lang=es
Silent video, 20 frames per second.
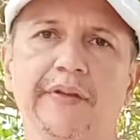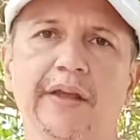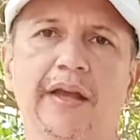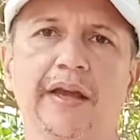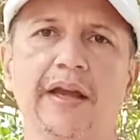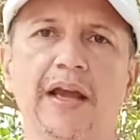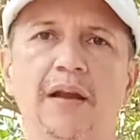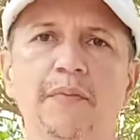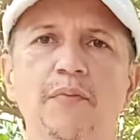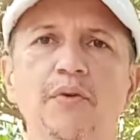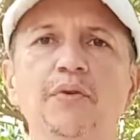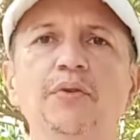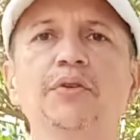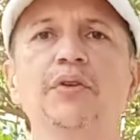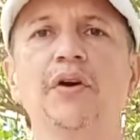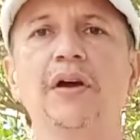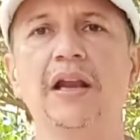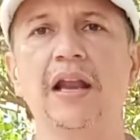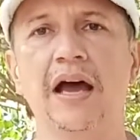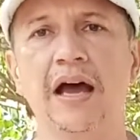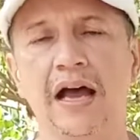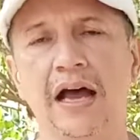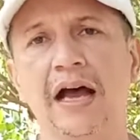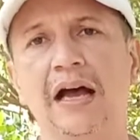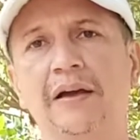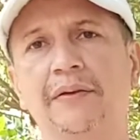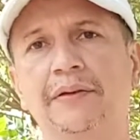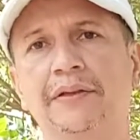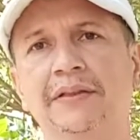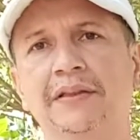el mundo de las
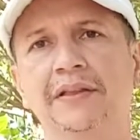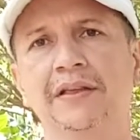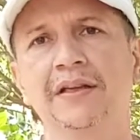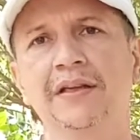aves.